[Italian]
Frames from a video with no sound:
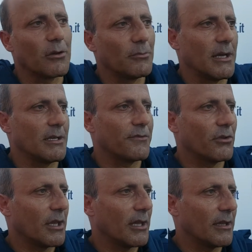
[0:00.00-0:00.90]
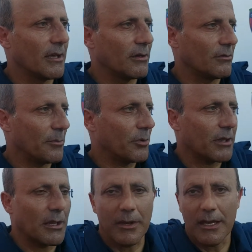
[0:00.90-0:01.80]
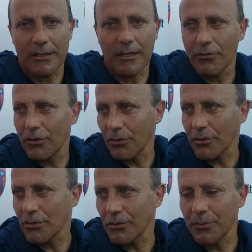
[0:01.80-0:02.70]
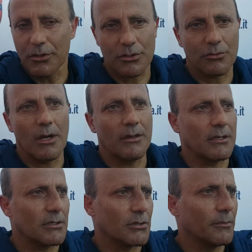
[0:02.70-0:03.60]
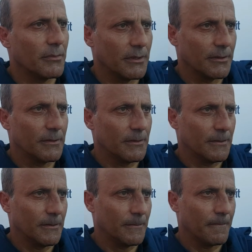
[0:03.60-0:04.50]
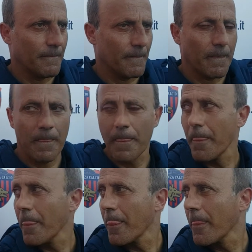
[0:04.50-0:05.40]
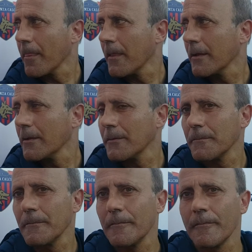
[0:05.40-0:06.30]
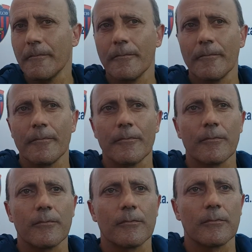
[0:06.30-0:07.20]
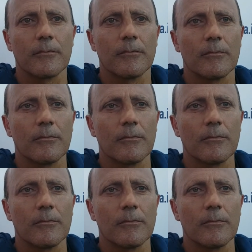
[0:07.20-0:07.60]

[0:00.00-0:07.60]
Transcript: con me sfondate una porta aperta, voglio questo tipo di squadra. Insomma. Mister, cosa l'ha soddisfatto maggiormente in queste due amichevoli?